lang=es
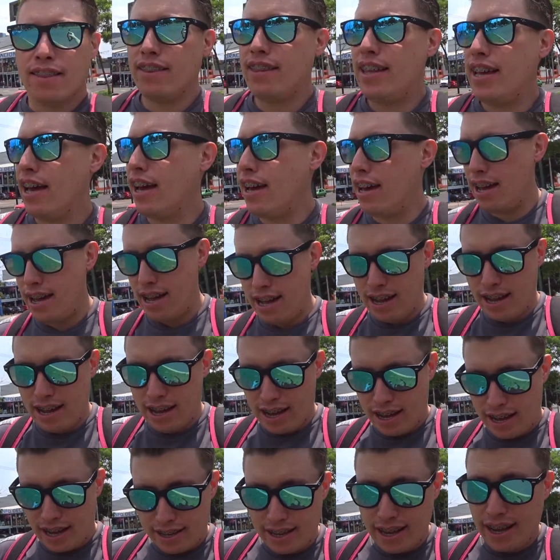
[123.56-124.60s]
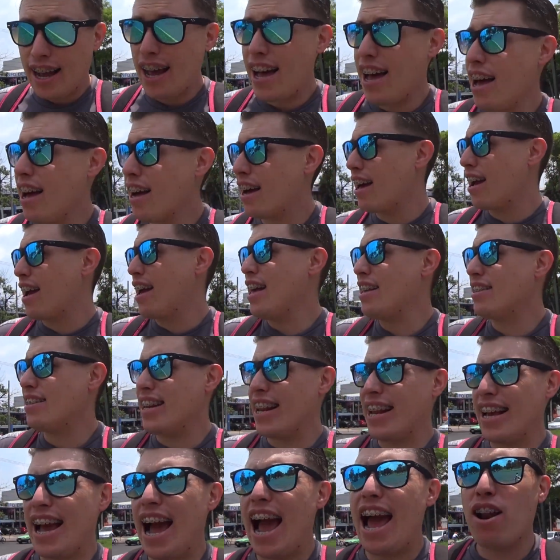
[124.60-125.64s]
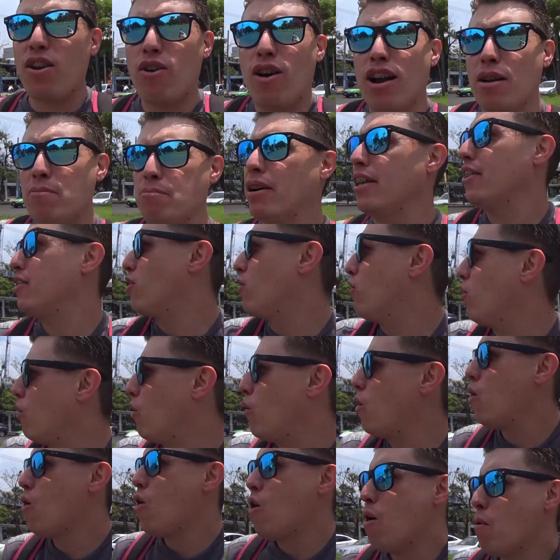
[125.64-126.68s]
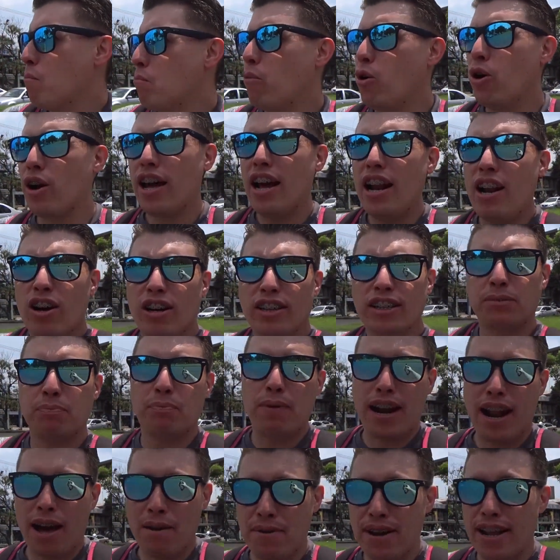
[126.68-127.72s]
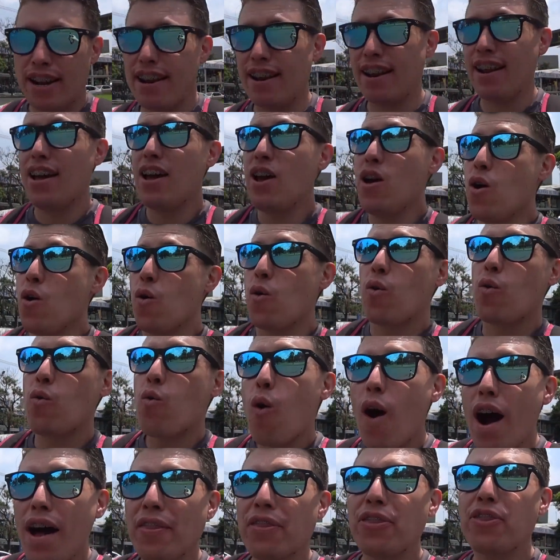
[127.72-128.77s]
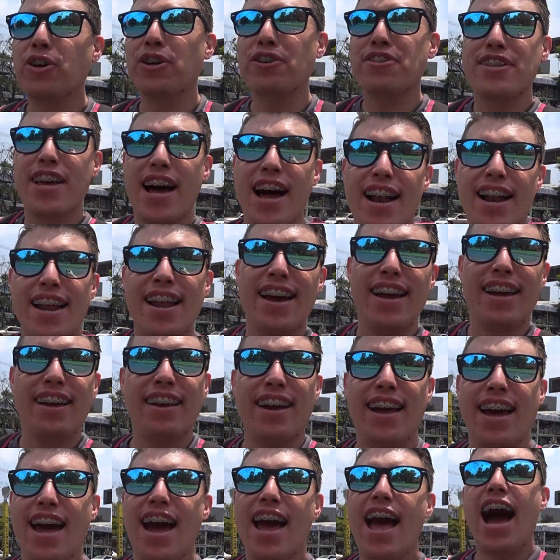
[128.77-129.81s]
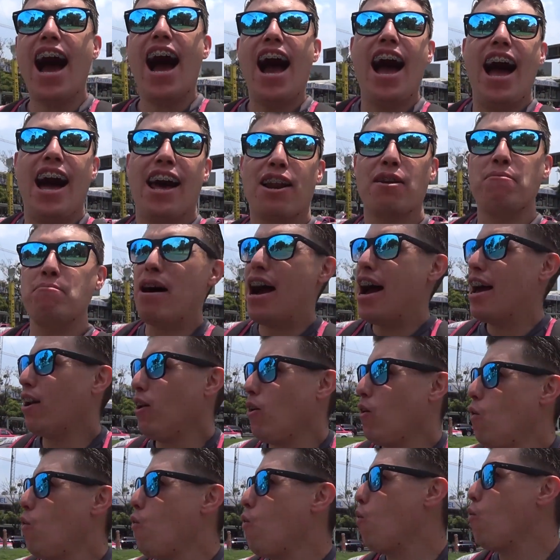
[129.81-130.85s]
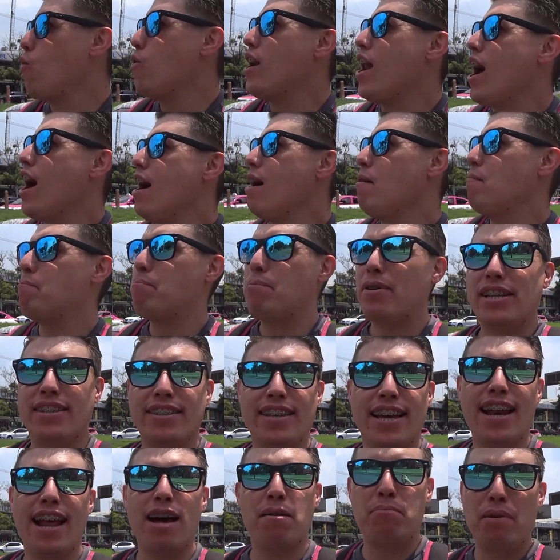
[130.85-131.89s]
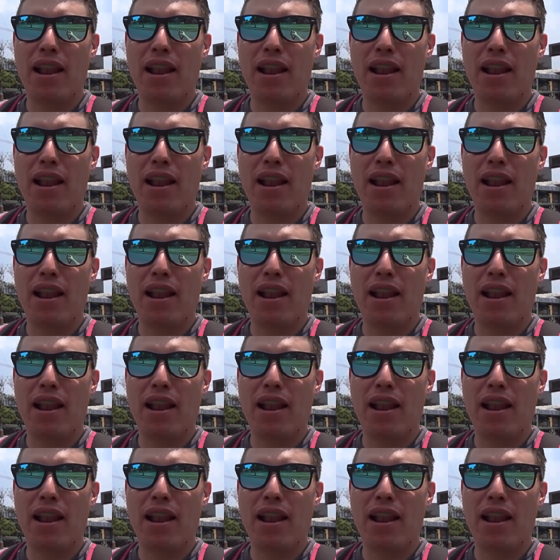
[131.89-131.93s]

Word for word: de que, seca, que queda cercano al metro Morelos para ver cuánto sale armar una pecera